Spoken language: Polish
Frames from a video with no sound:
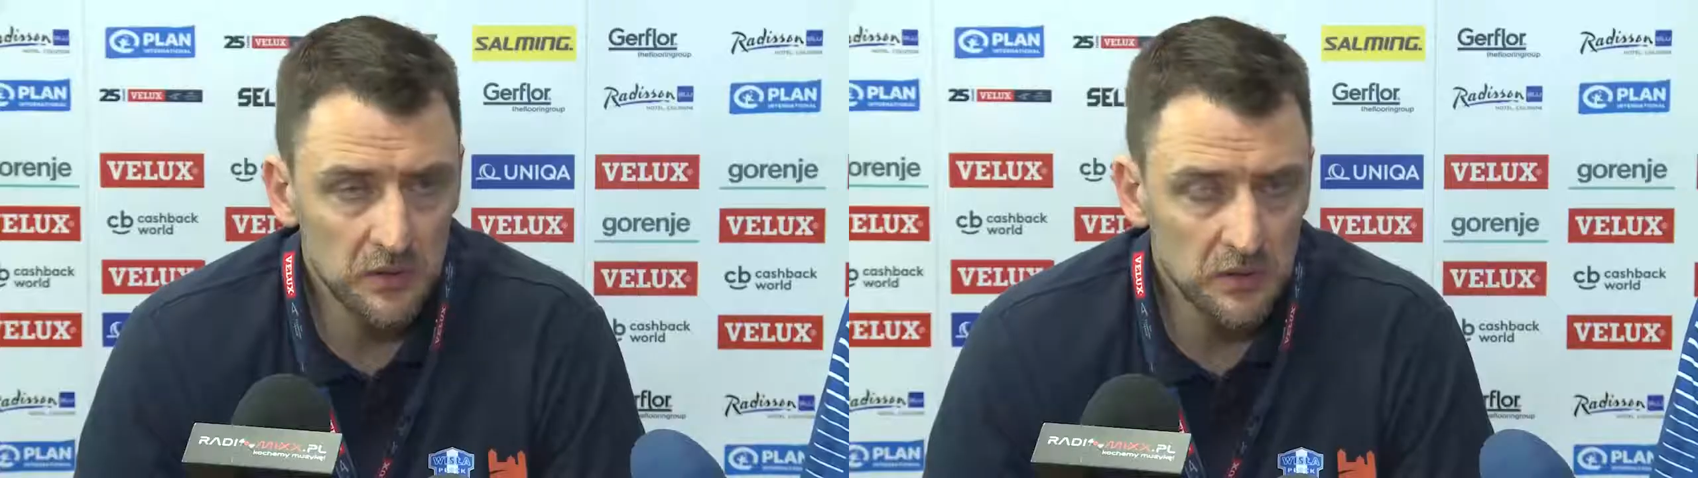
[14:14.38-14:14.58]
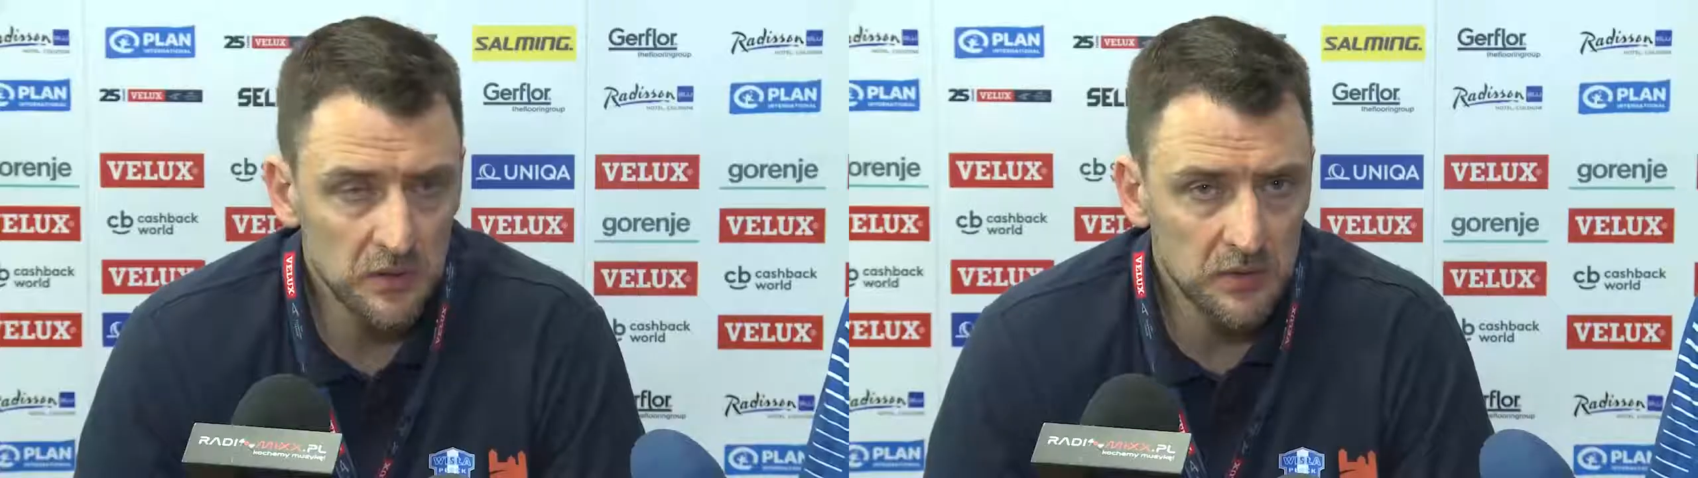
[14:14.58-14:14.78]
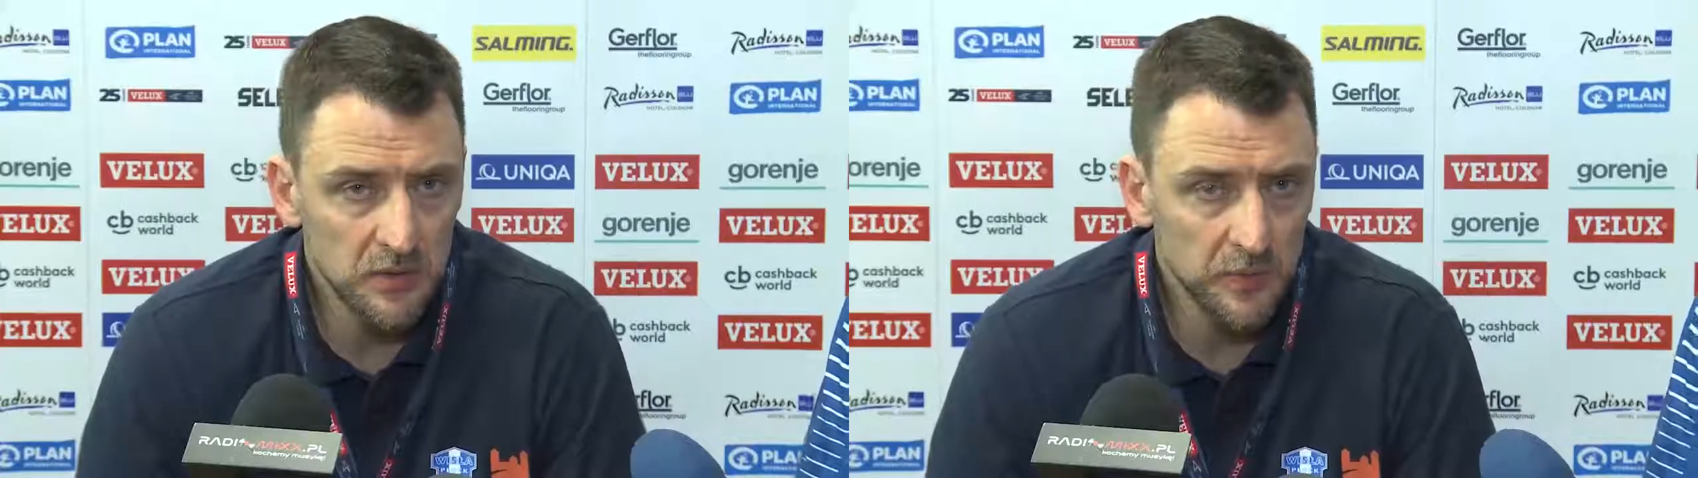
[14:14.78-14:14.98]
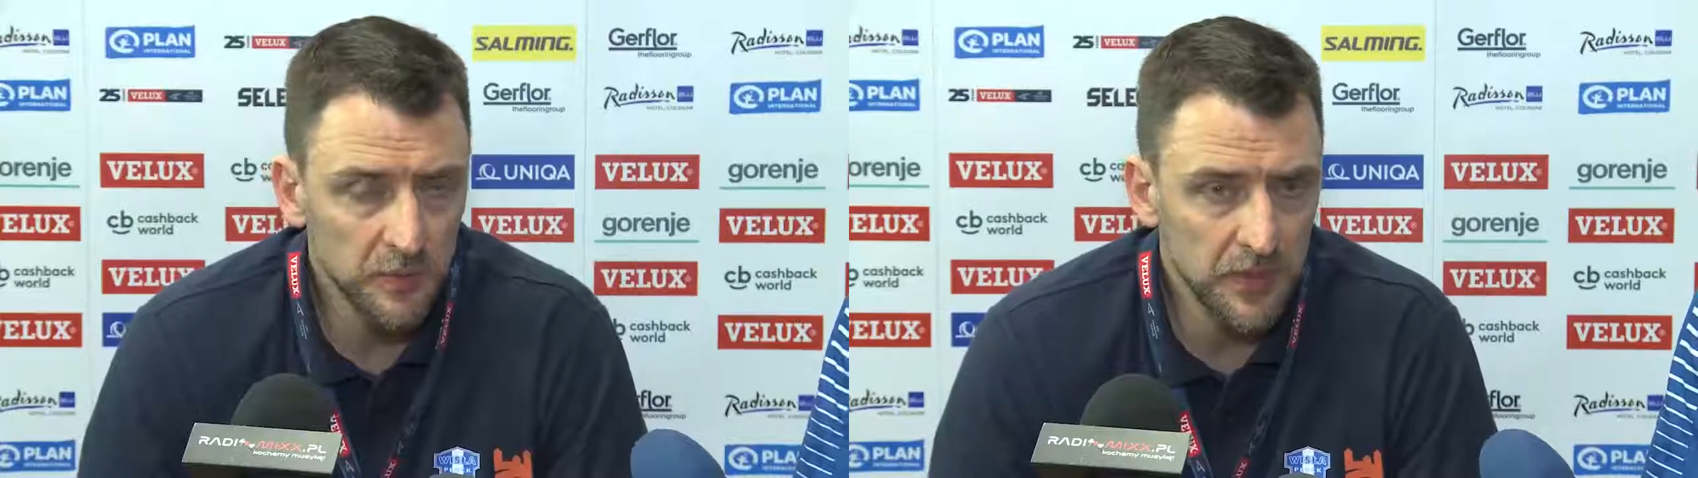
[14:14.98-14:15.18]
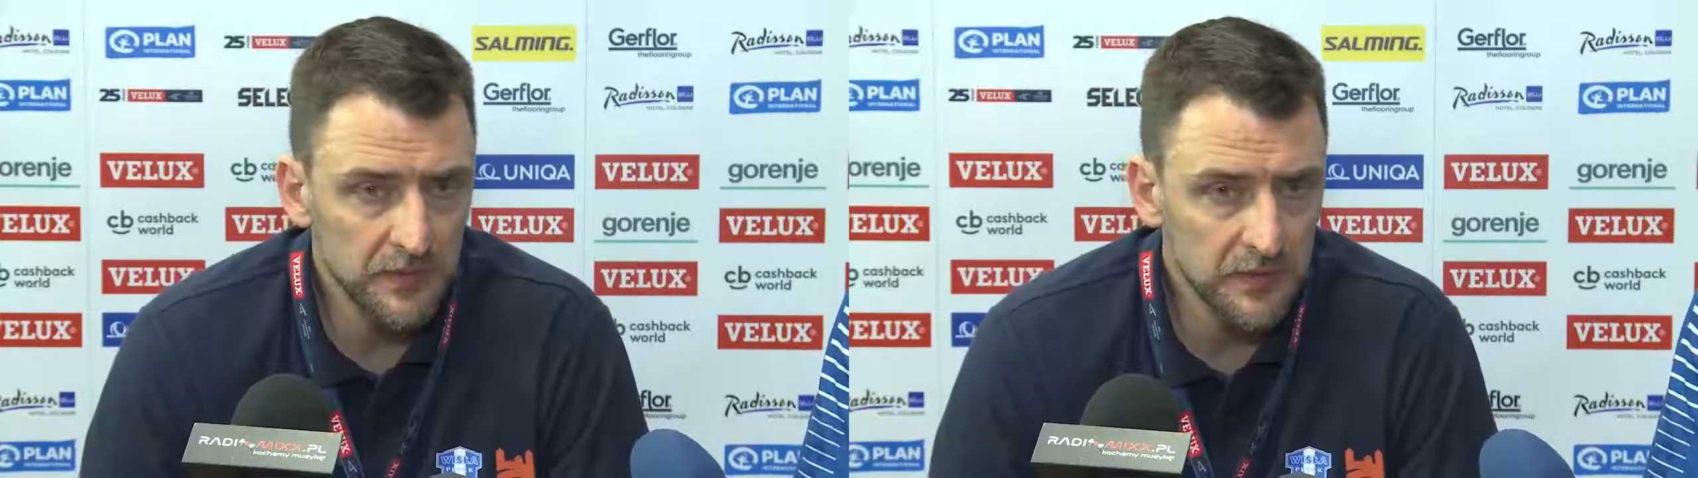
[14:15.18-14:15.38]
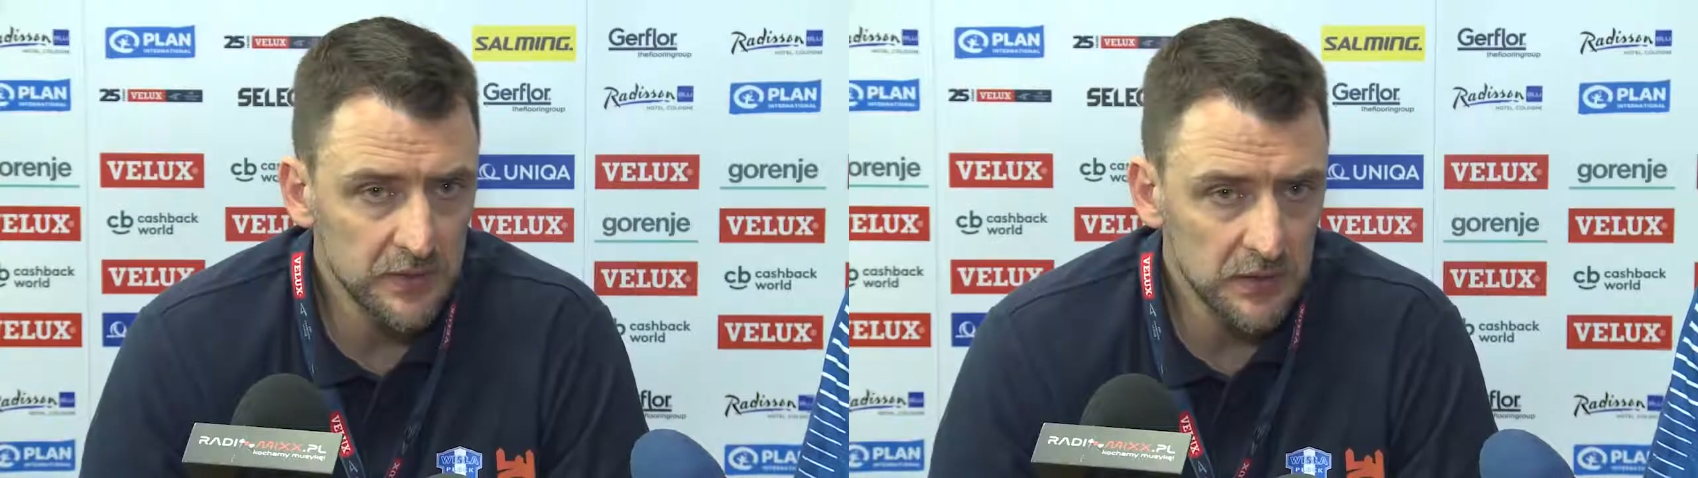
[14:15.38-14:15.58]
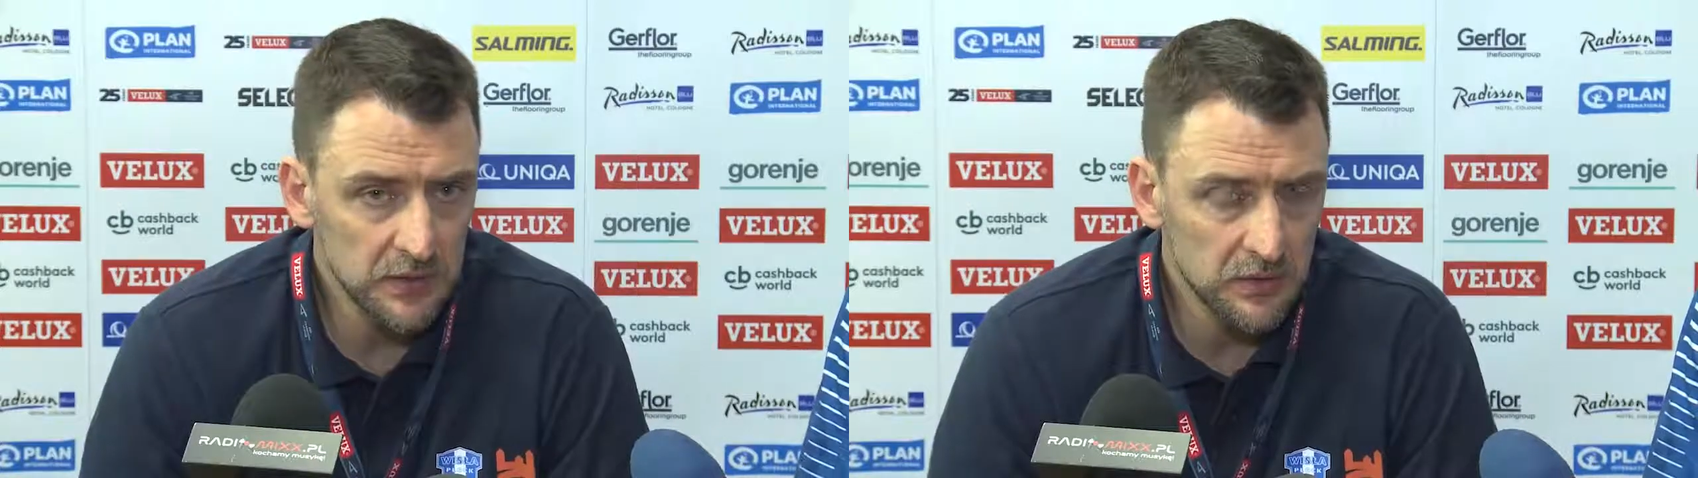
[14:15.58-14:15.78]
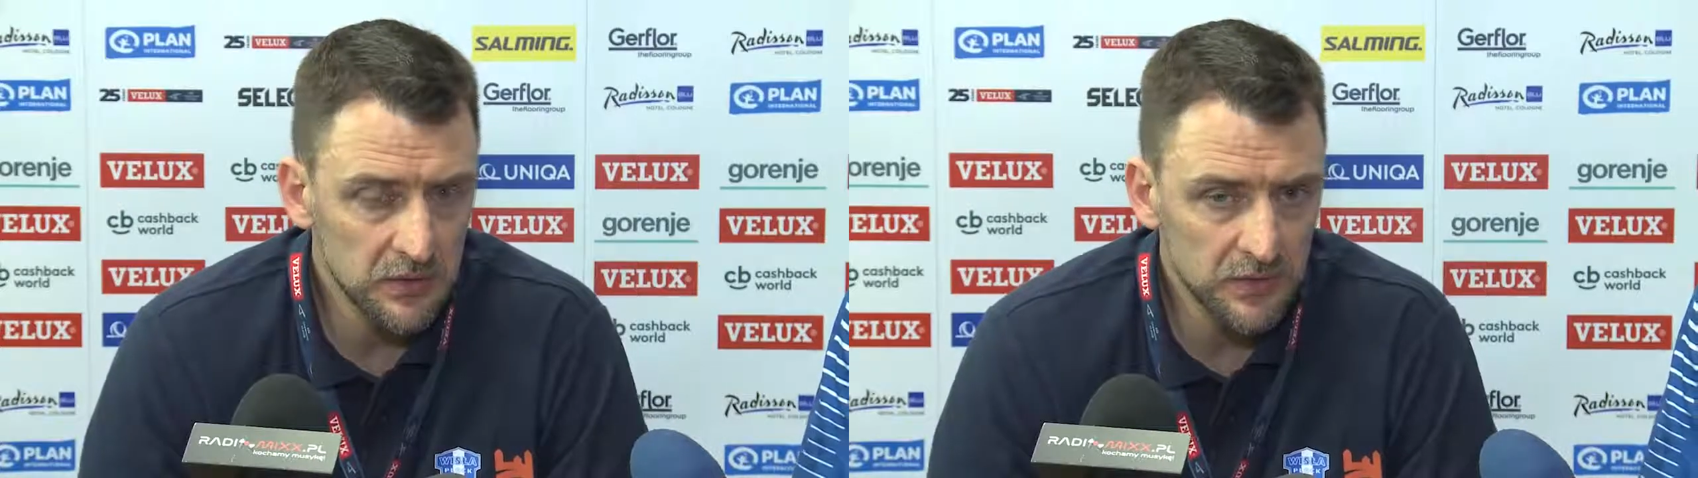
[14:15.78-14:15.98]
które trzeba poprawić i, i
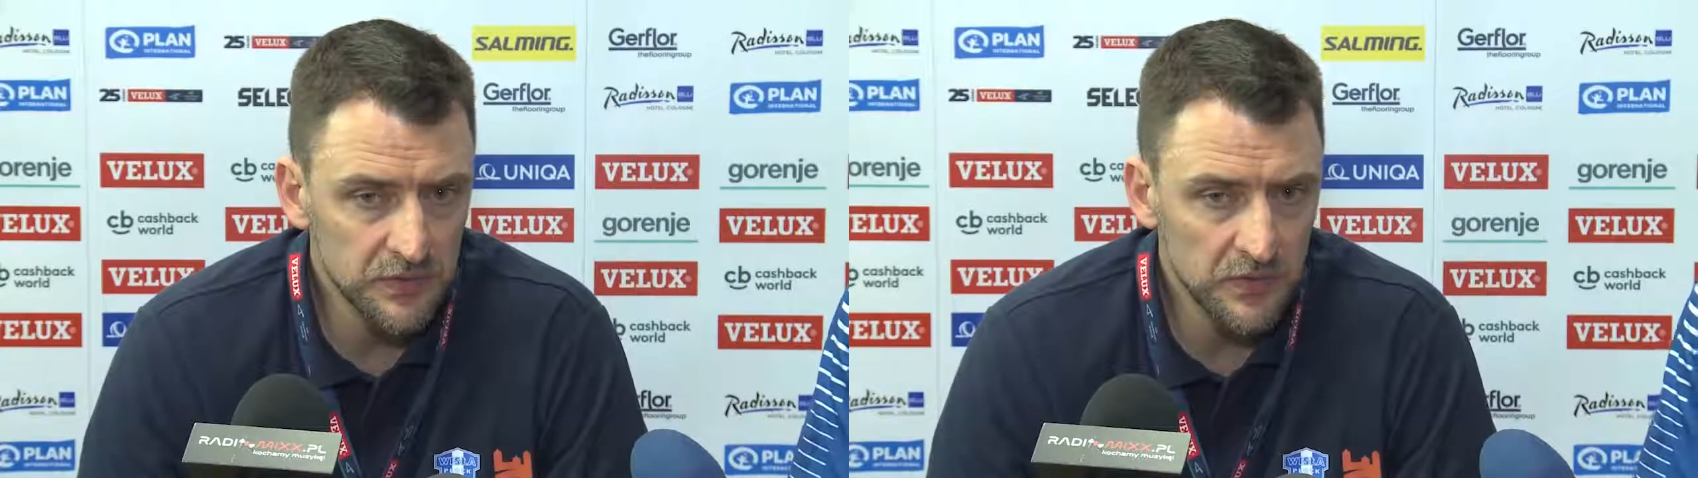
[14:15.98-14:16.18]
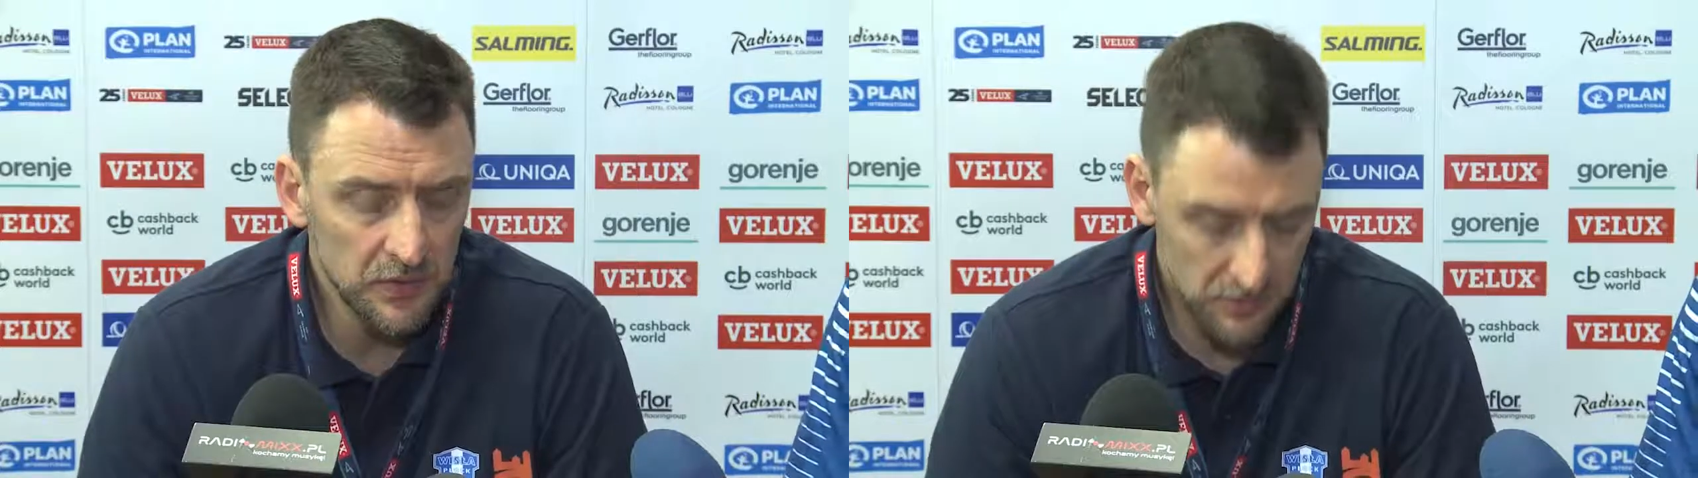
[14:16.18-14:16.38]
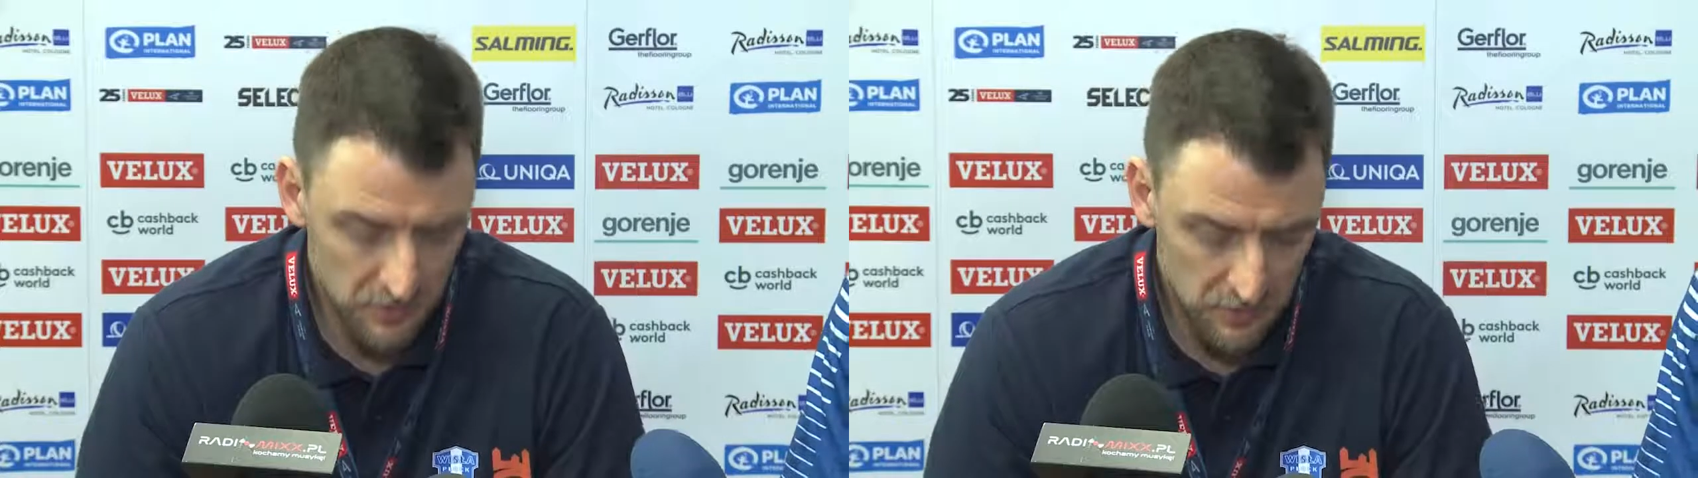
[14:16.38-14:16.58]
to jest wszystko